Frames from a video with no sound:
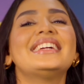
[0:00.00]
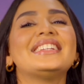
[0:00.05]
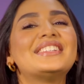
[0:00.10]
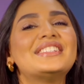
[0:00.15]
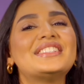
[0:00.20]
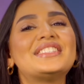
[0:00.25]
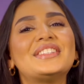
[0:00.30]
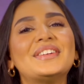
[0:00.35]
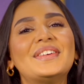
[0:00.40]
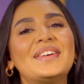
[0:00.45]

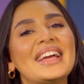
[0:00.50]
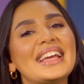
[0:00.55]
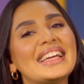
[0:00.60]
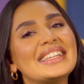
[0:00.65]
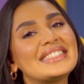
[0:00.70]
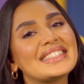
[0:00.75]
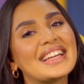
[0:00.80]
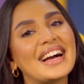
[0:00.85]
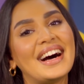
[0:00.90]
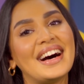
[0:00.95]
दोस्तों
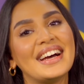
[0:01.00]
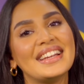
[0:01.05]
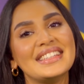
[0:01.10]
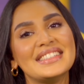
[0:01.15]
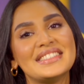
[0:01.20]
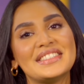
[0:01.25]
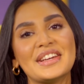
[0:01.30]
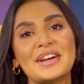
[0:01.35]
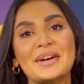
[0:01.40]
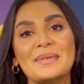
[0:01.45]
इस
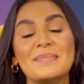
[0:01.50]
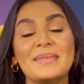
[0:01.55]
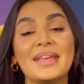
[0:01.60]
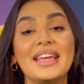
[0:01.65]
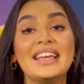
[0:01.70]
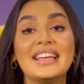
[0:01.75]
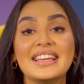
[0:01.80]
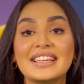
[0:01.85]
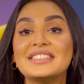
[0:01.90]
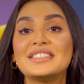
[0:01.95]
कहानी से हमने
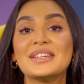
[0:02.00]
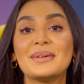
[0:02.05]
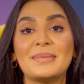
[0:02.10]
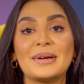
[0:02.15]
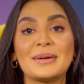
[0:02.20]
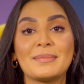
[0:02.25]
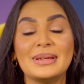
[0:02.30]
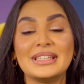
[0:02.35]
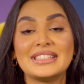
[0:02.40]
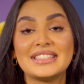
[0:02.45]
ये
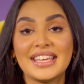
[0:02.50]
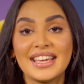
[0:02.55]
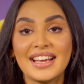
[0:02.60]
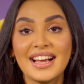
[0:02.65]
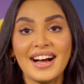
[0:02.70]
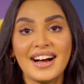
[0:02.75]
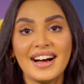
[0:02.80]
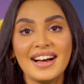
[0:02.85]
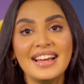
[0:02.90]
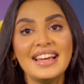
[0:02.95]
सबक भी
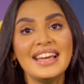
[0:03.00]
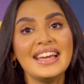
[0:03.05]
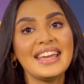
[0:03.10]
सीखा